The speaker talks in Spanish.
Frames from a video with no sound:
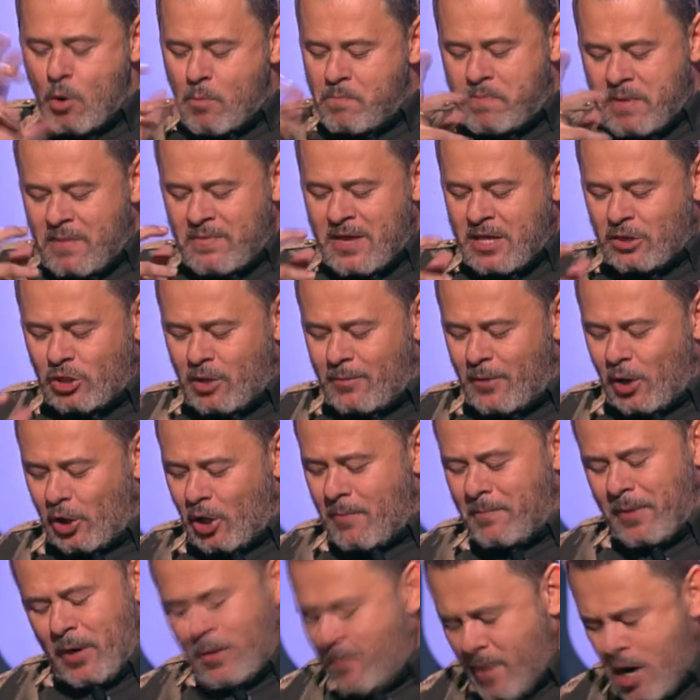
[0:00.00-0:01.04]
un pimiento
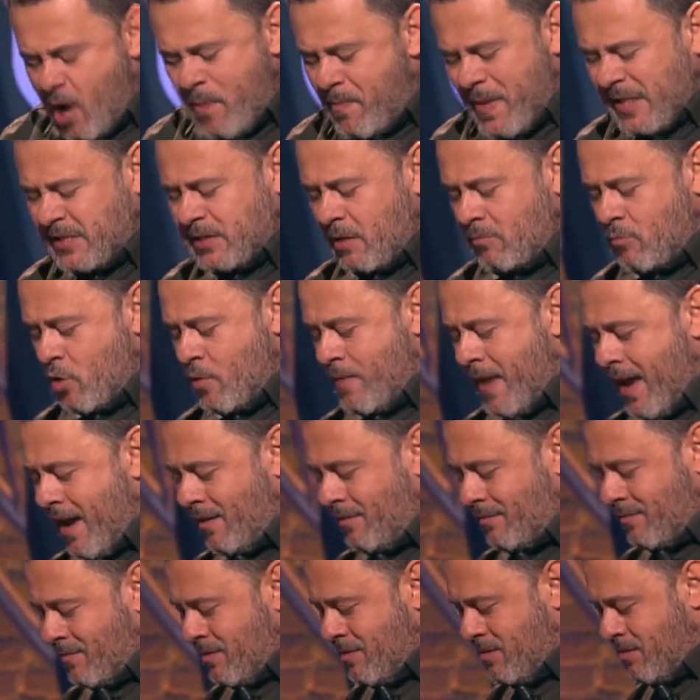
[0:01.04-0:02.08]
morrón, pero me lo he muy
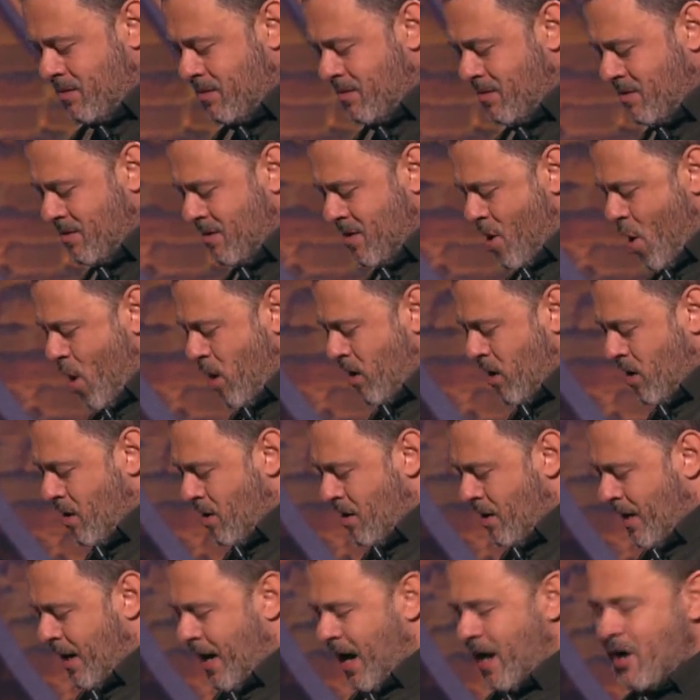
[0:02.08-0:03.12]
bien.
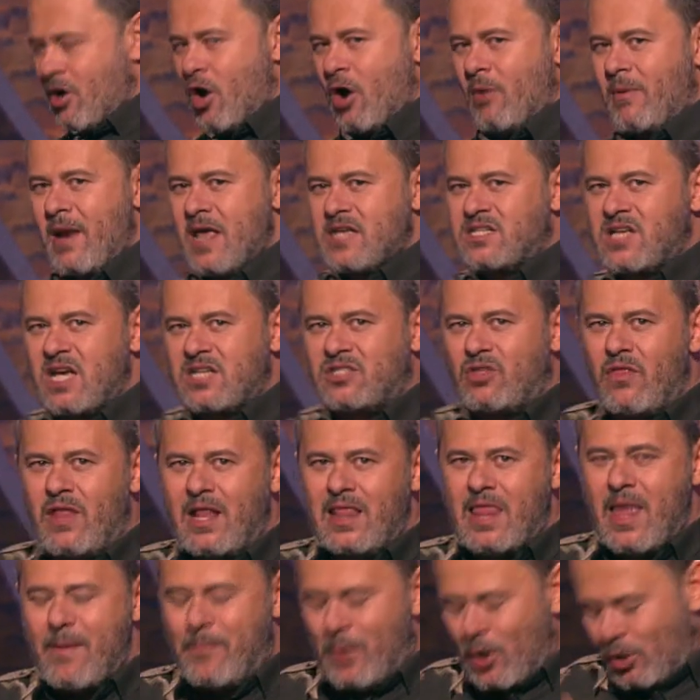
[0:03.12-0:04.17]
Qué noble es esto
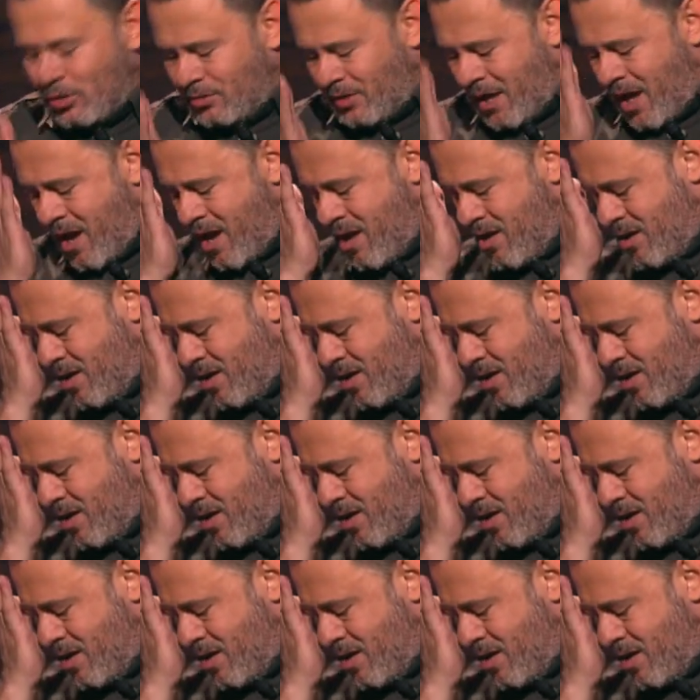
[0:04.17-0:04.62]
del deporte.